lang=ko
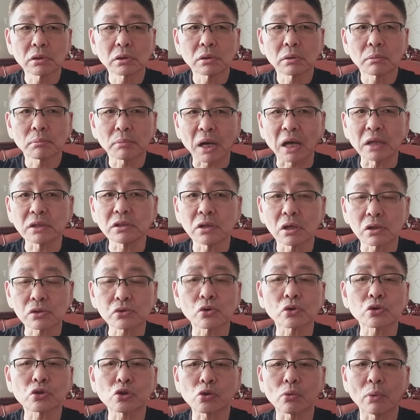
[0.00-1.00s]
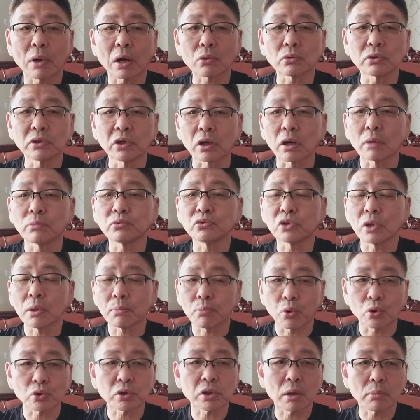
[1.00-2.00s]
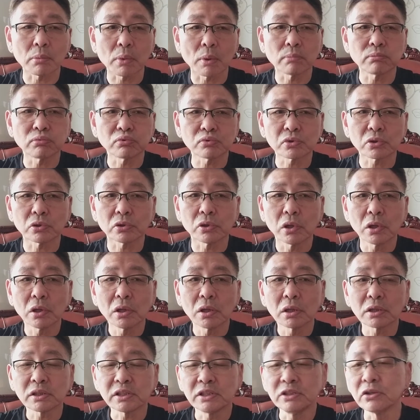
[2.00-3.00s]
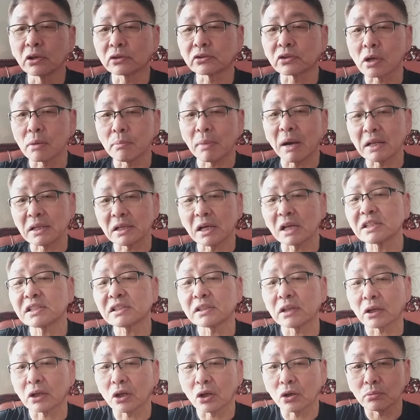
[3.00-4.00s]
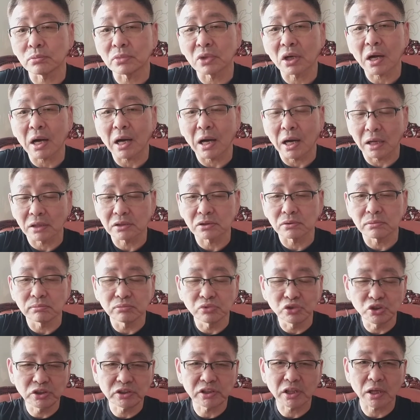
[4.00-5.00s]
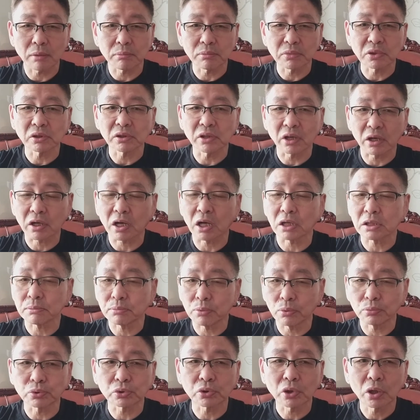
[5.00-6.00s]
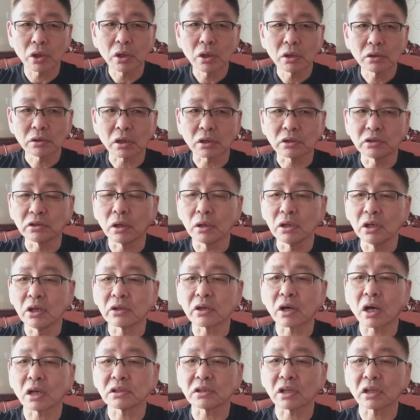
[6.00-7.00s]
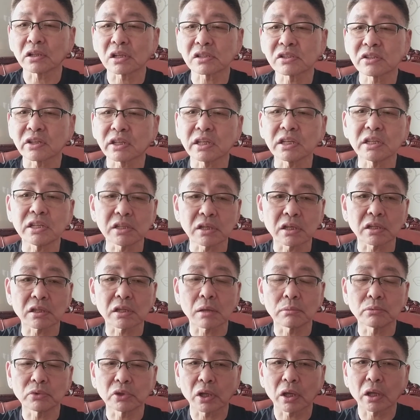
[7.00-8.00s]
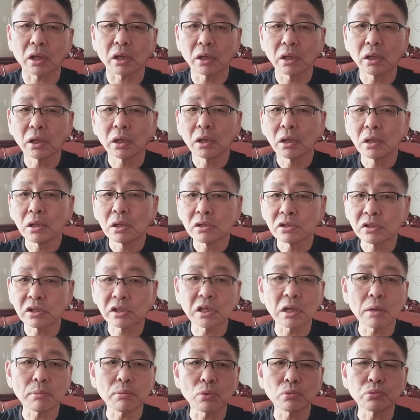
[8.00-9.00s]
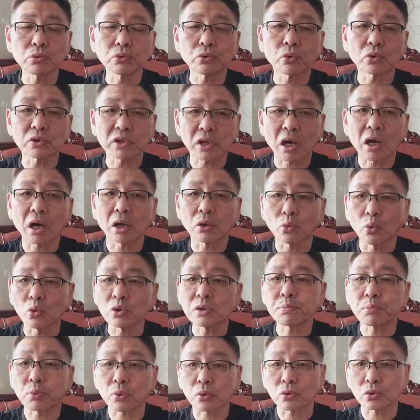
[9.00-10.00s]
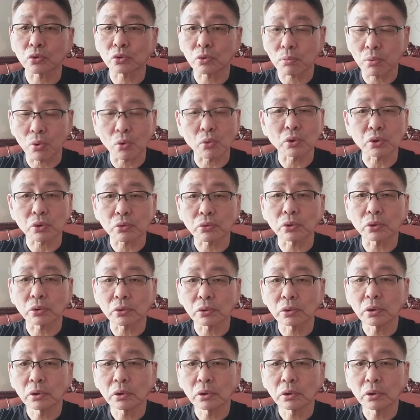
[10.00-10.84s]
많이 헛손질도 많고 여러분들이 보기에 뭐 무슨 지적들을 많이 하시잖아요. 뭐 가드 문제 뭐 여러 가지 부분 그거 여러 가지 아니라 스킬이 있기 때문에 스킬 부분도 제가 한 50% 정도 보고 있고요.